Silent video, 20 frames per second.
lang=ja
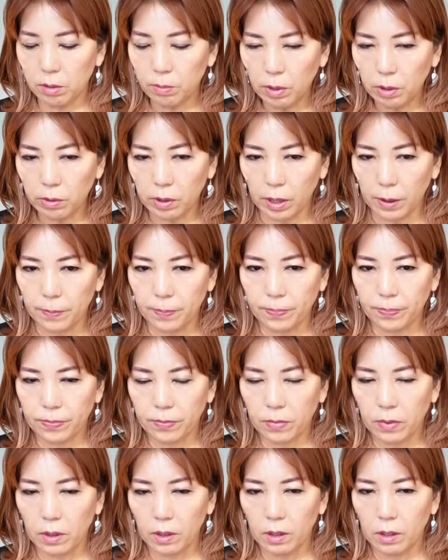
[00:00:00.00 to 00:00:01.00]
今は
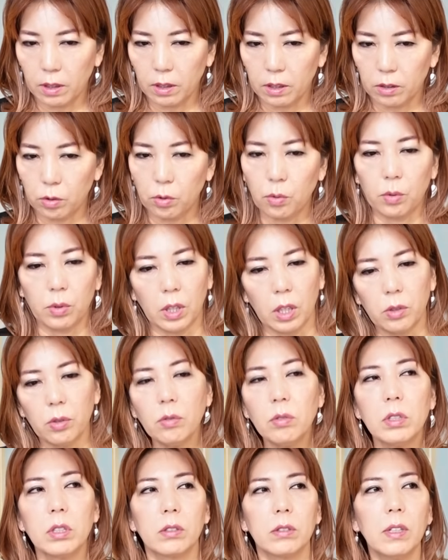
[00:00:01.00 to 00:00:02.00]
そうね、
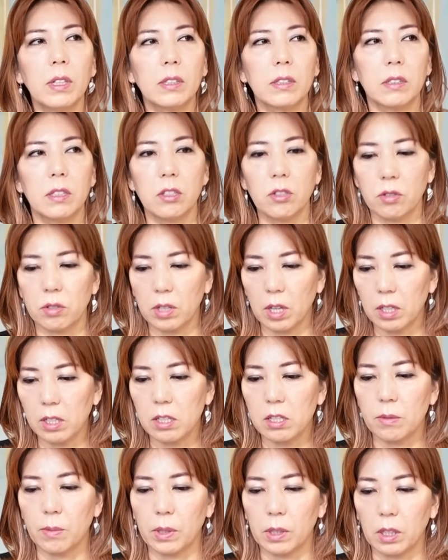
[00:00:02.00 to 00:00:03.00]
特に9月23
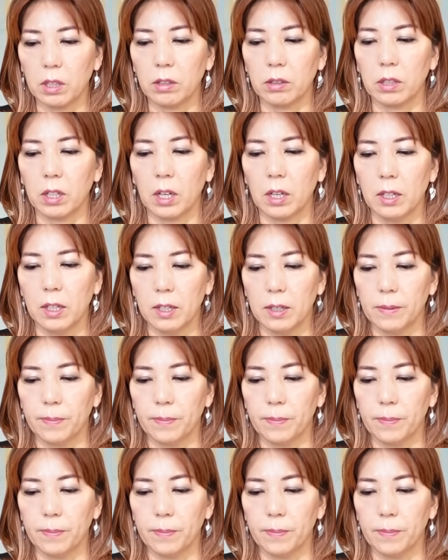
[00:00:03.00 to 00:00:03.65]
日までっていうか